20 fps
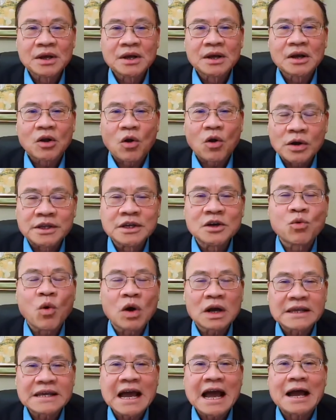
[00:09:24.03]
còn những
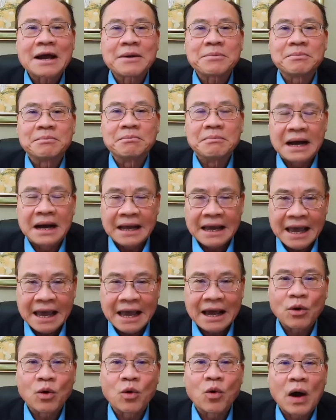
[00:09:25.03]
quốc gia mà
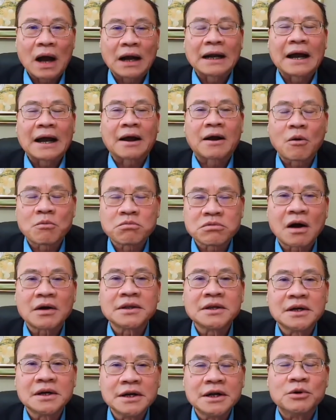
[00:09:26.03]
nghèo hoặc là không có
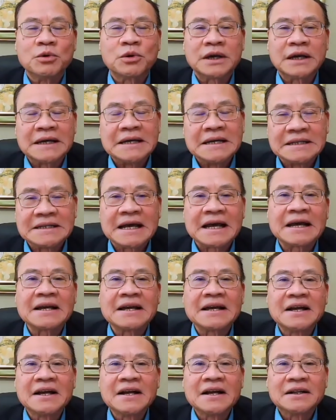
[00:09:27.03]
những điều kiện y tế
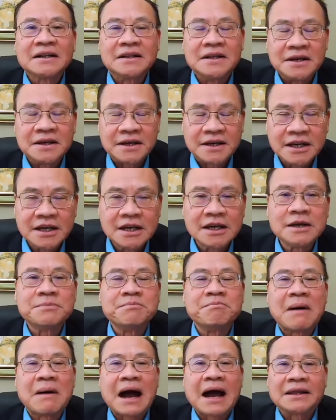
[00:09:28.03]
thì khi
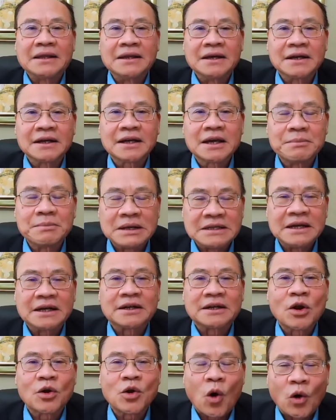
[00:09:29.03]
mà những cái bệnh dịch
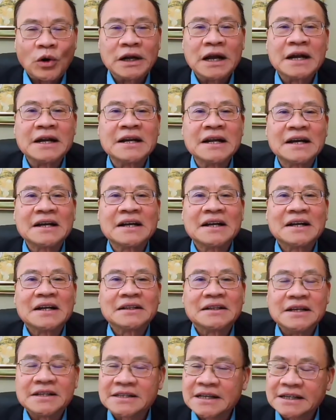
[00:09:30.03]
nó đổ đến
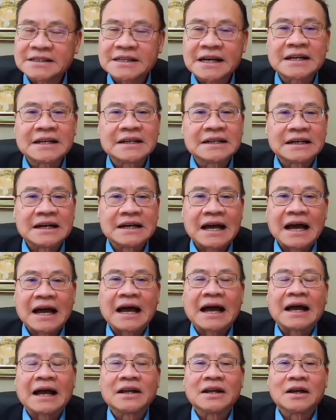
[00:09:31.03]
thì chắc chắn
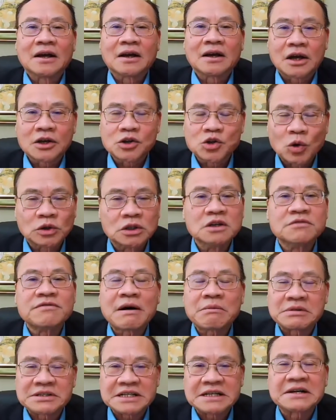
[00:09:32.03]
là cái số tử
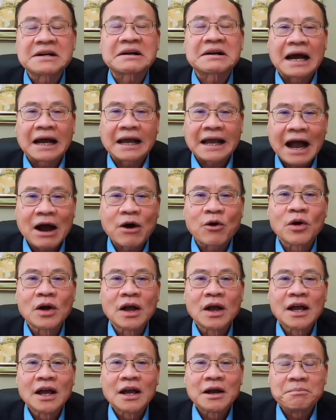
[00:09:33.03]
vong sẽ rất là cao
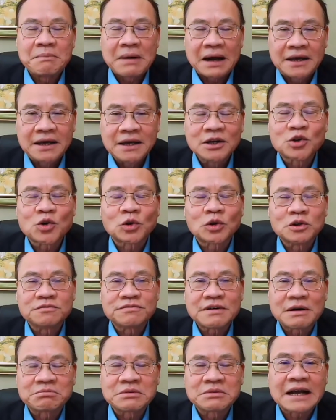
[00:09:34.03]
mà khi số tử
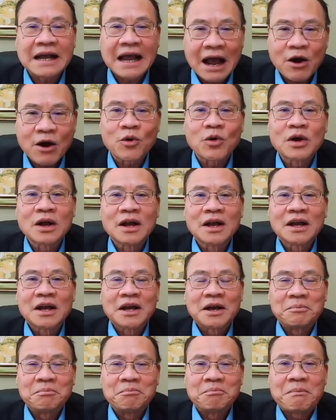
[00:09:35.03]
vong nó cao
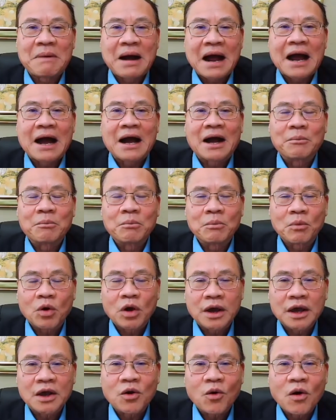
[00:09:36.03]
mà
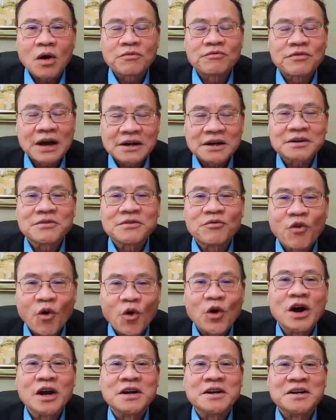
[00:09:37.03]
cái con virus vô
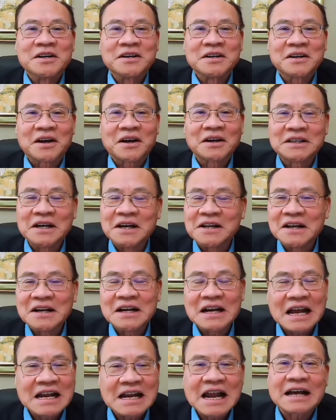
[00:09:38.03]
hình có thể nó
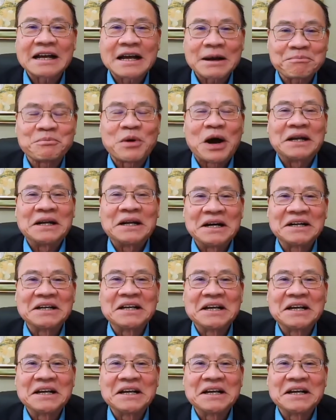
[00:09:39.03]
lây lan khắp mọi nơi